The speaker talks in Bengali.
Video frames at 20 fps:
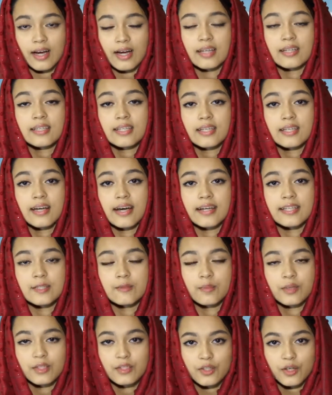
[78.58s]
আন্টির
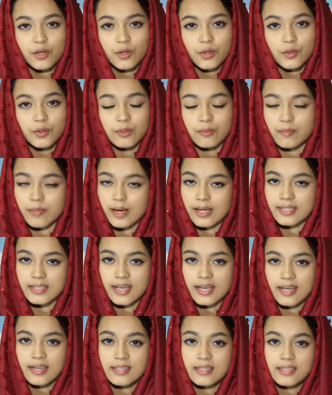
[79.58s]
হাজব্যান্ড যখন
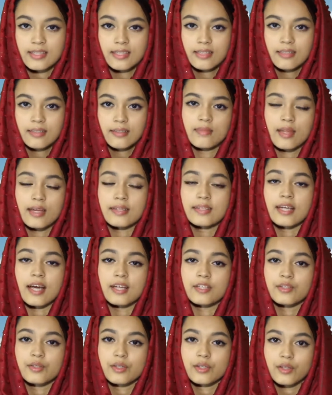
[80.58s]
বাসায় আসতেন
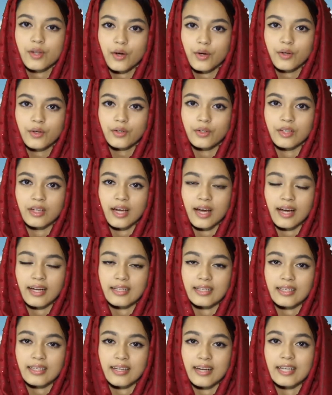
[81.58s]
শাশুড়ি তখন
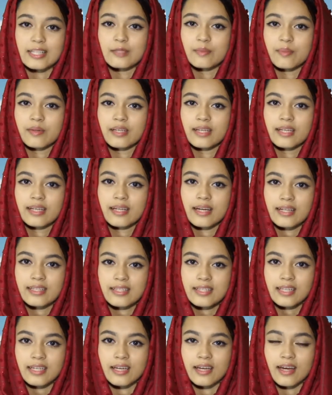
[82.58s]
আন্টির হাজব্যান্ডের
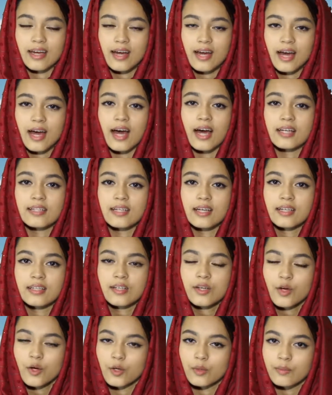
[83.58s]
কাছে
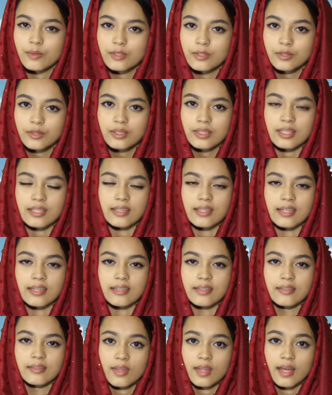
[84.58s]
হাজারটা অভিযোগ দিতেন
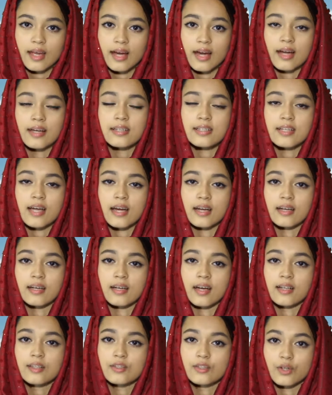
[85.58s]
আর সারা
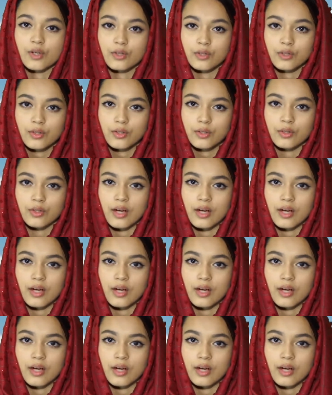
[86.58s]
রাত চলত